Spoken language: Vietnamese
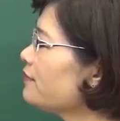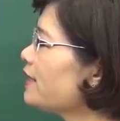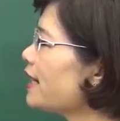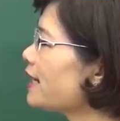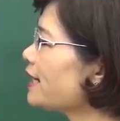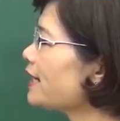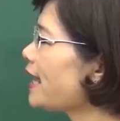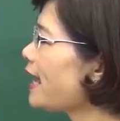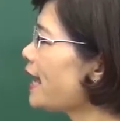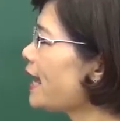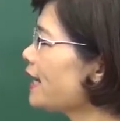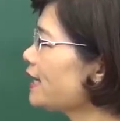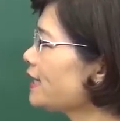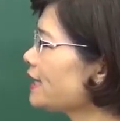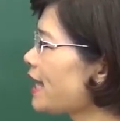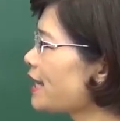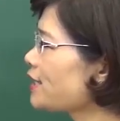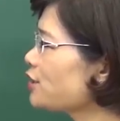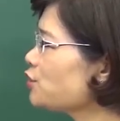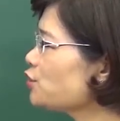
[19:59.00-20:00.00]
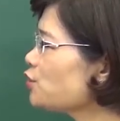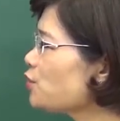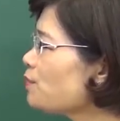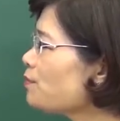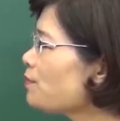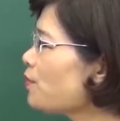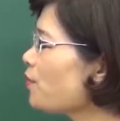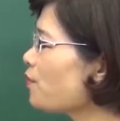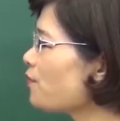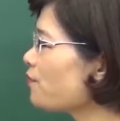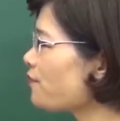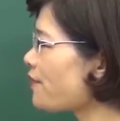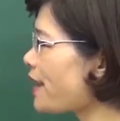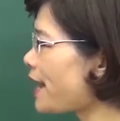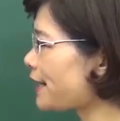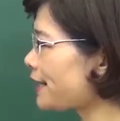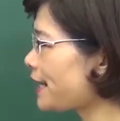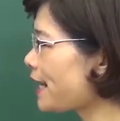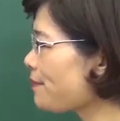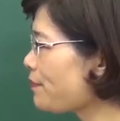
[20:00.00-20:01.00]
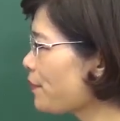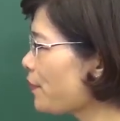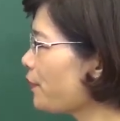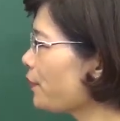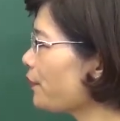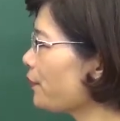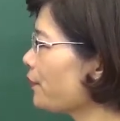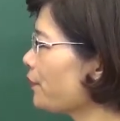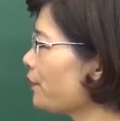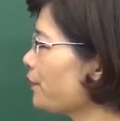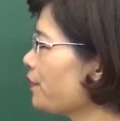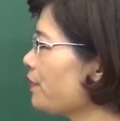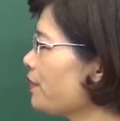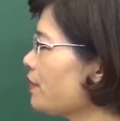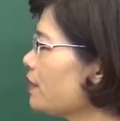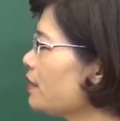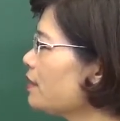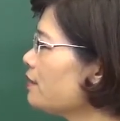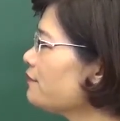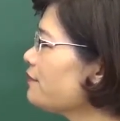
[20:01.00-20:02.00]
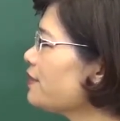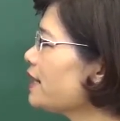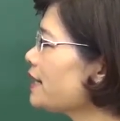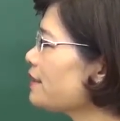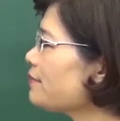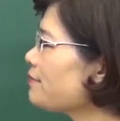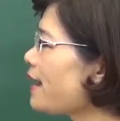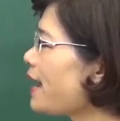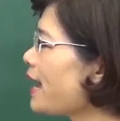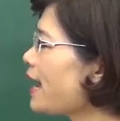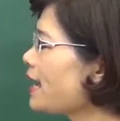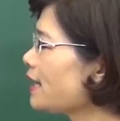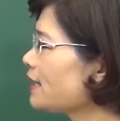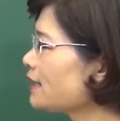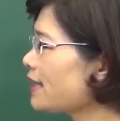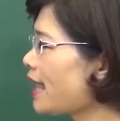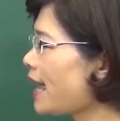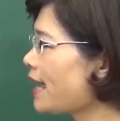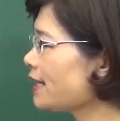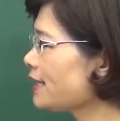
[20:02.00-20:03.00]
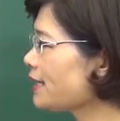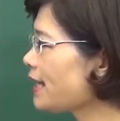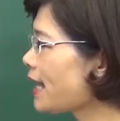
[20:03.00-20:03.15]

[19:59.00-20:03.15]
phương án 2 tại Trung Bộ và Nam Bộ, phương án 3 tại